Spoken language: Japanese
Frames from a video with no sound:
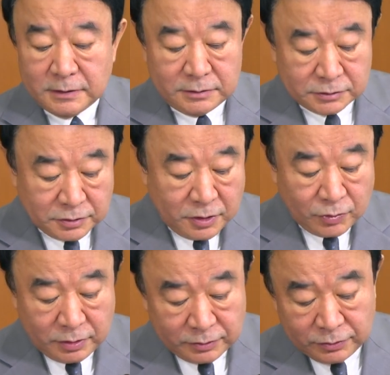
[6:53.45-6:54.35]
実は
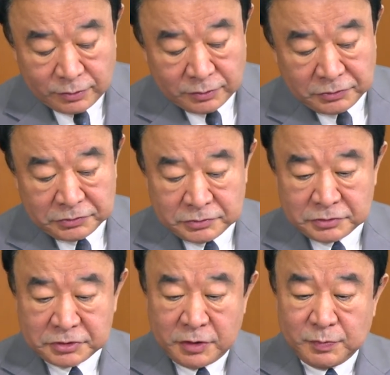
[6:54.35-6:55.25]
これ
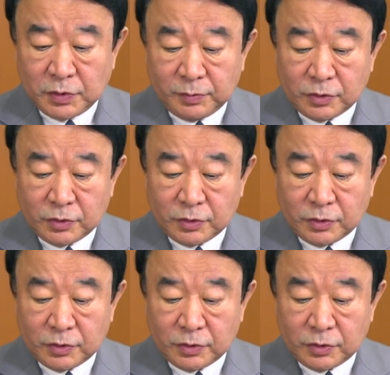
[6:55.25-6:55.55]
全部読